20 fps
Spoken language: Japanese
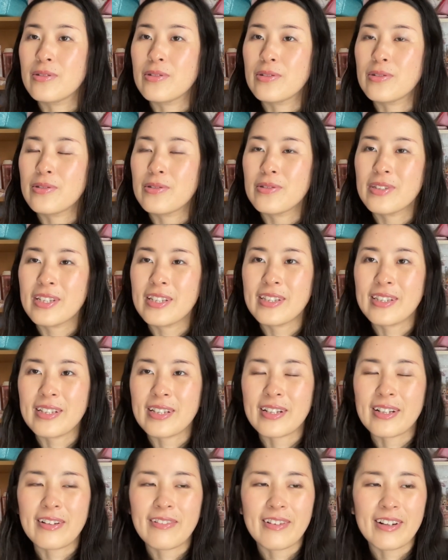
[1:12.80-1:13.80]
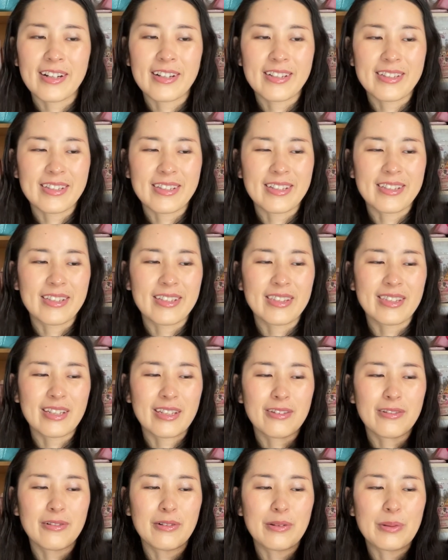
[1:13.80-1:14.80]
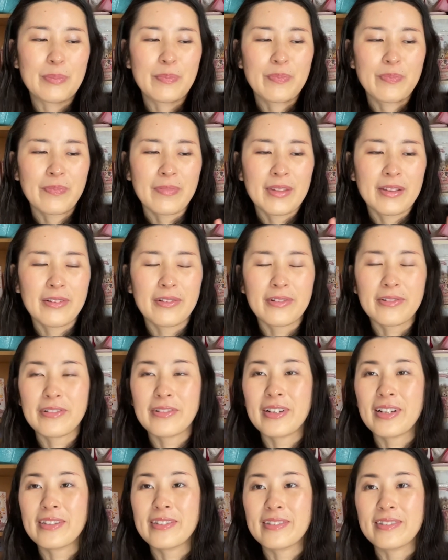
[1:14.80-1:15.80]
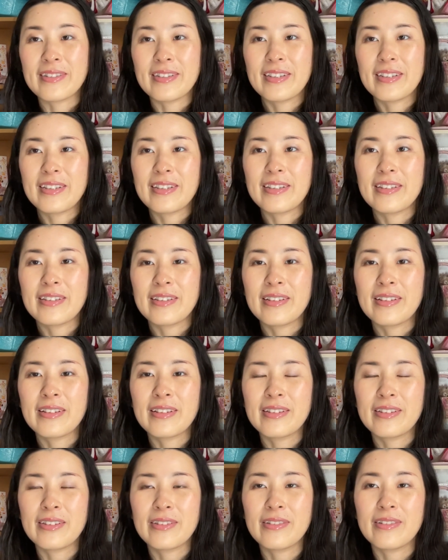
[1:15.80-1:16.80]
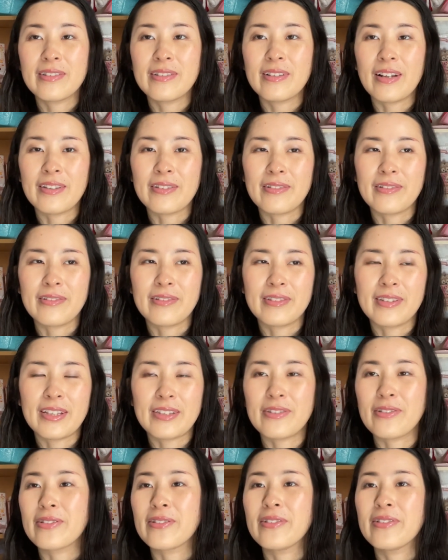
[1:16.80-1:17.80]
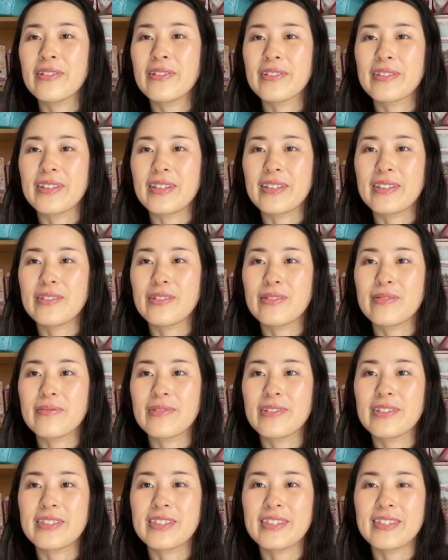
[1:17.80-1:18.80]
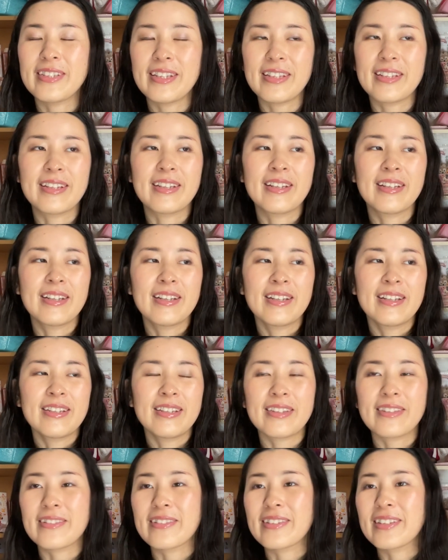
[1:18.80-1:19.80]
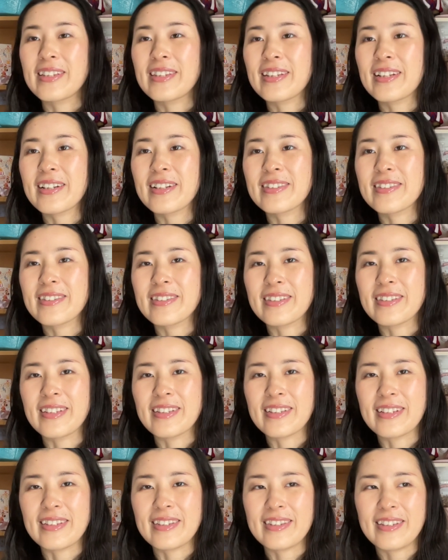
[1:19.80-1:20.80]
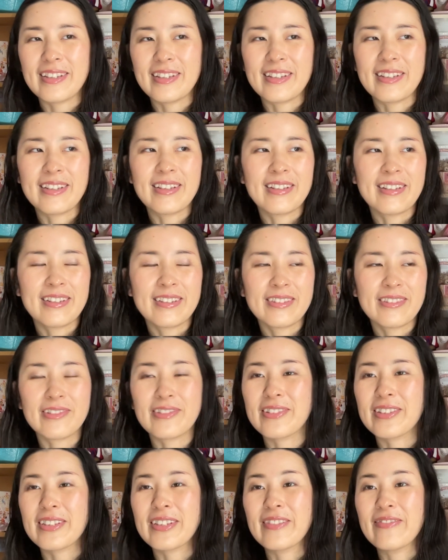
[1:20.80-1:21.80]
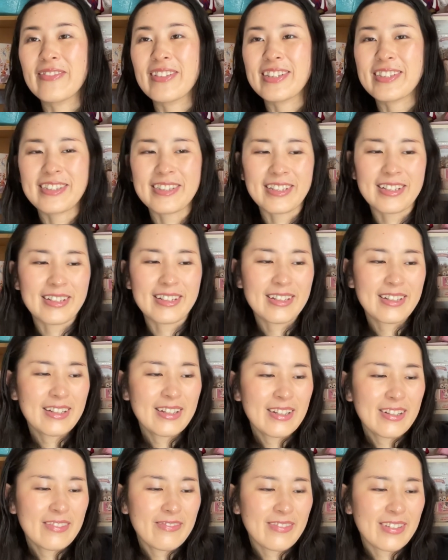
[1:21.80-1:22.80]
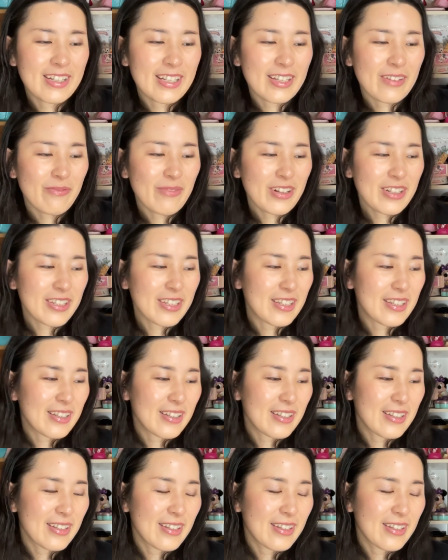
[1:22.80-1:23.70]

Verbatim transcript: 注生産かわからないんですけど6月にあのネットの方で注文してやっと7月になって届きました。まあ、やっぱり